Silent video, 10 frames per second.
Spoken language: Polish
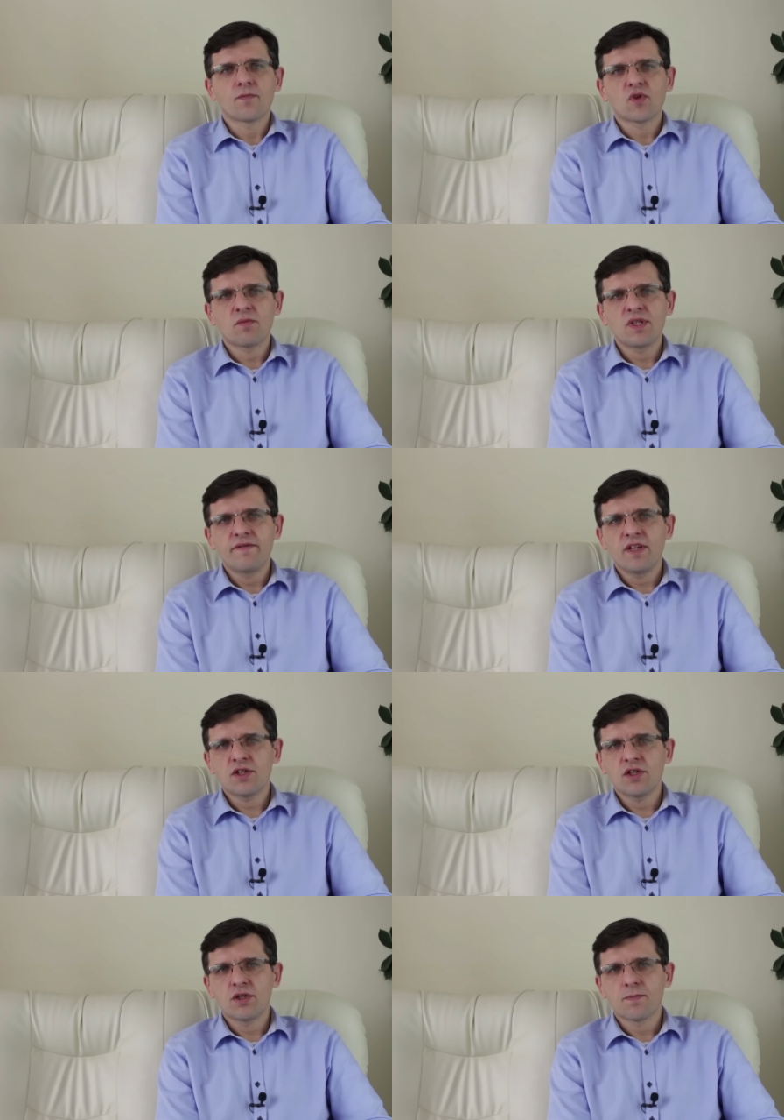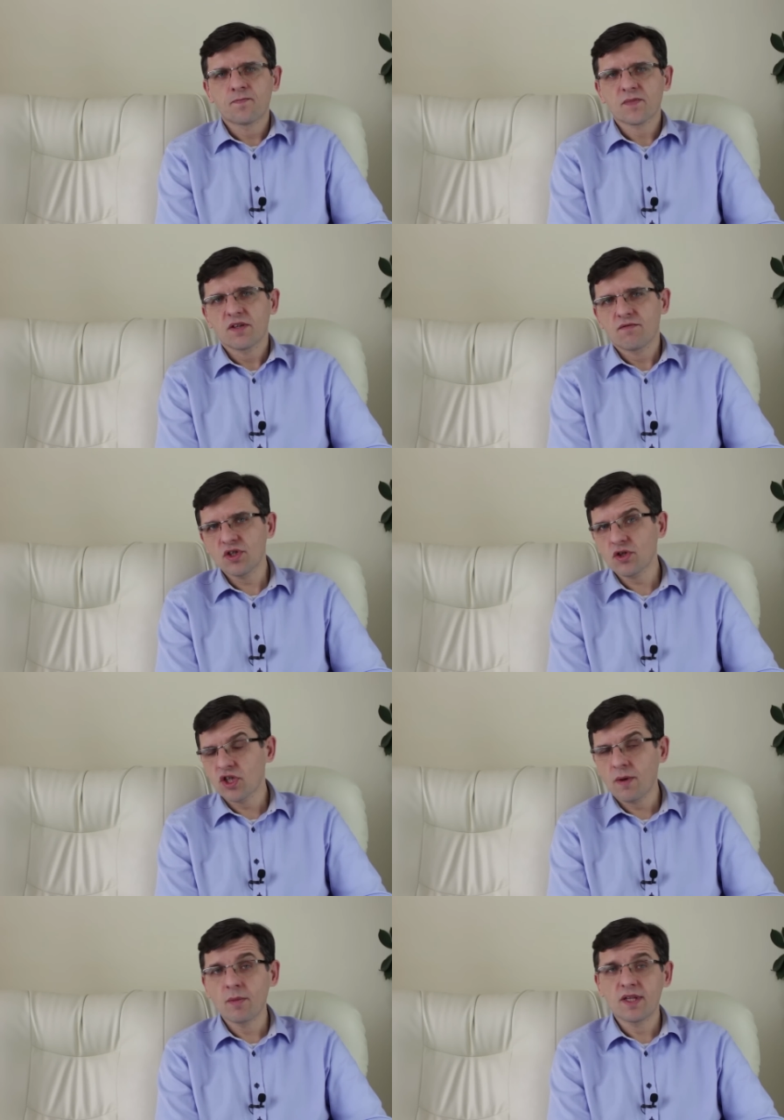Możemy stwierdzić, wszystko
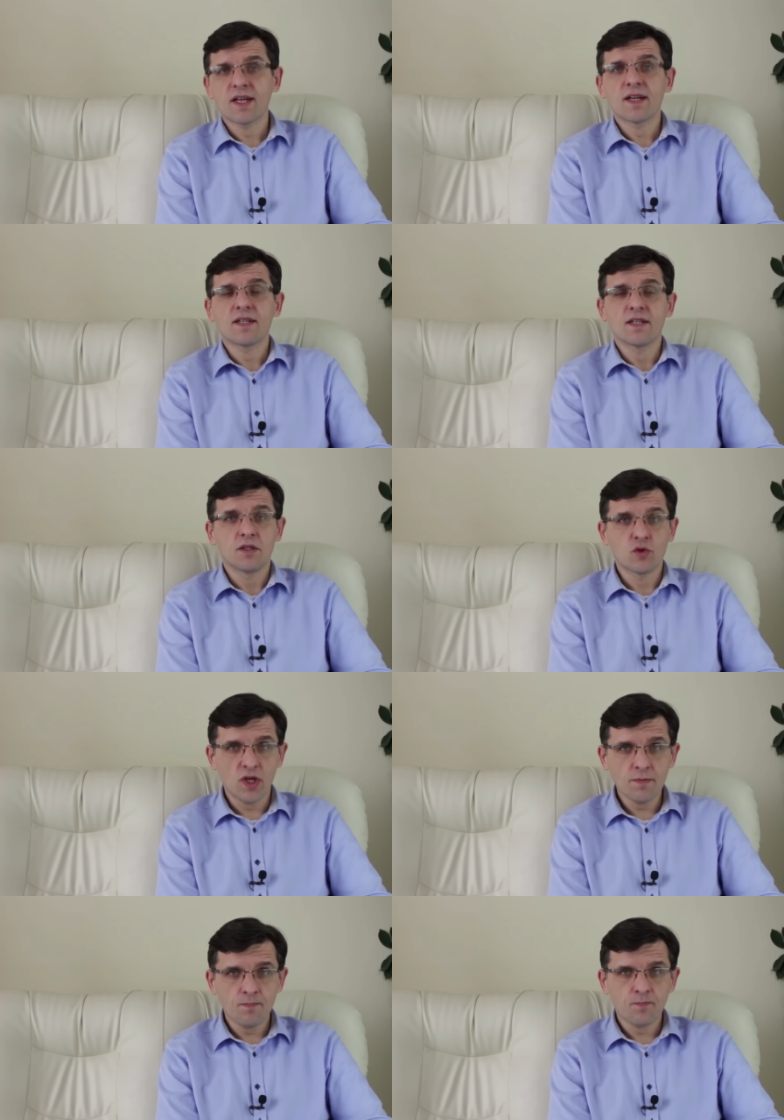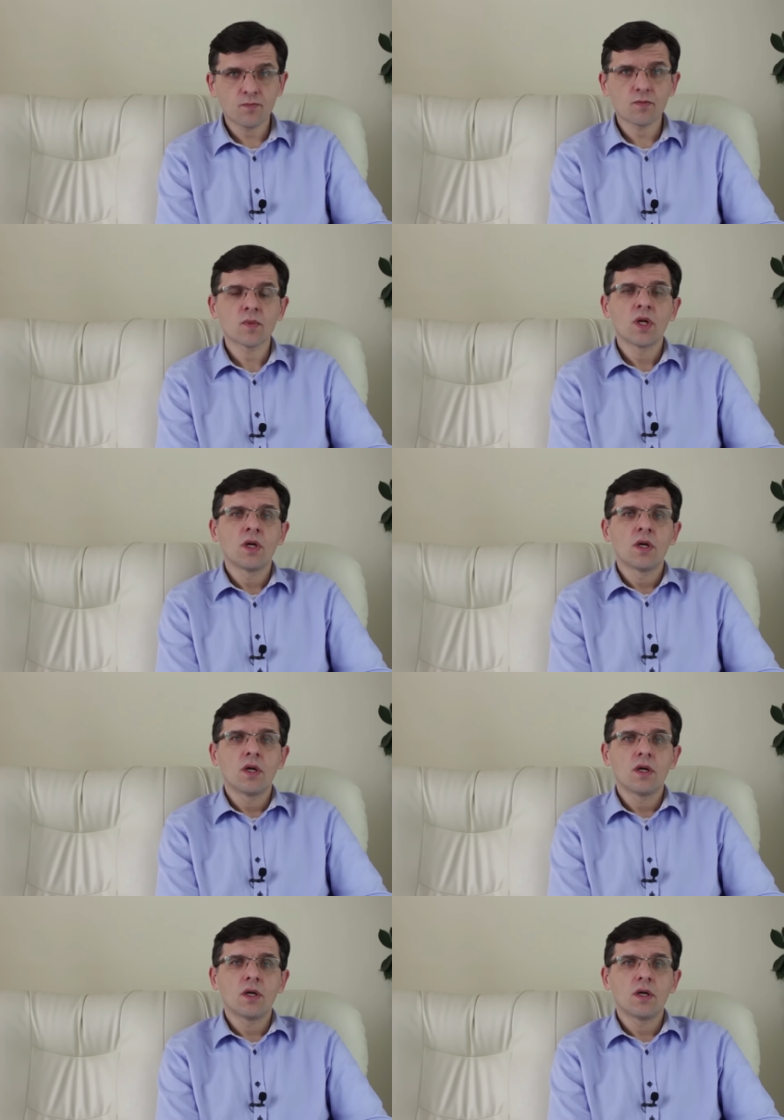co mamy teraz jest złe,
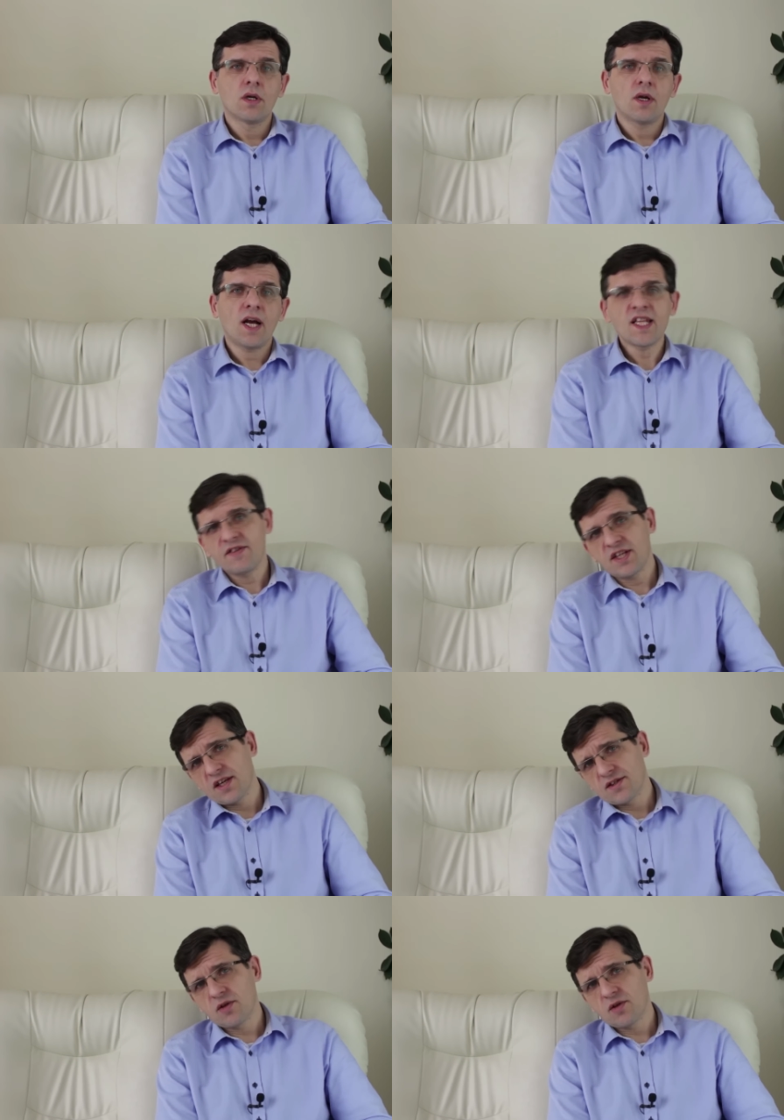y, a nawet jak jest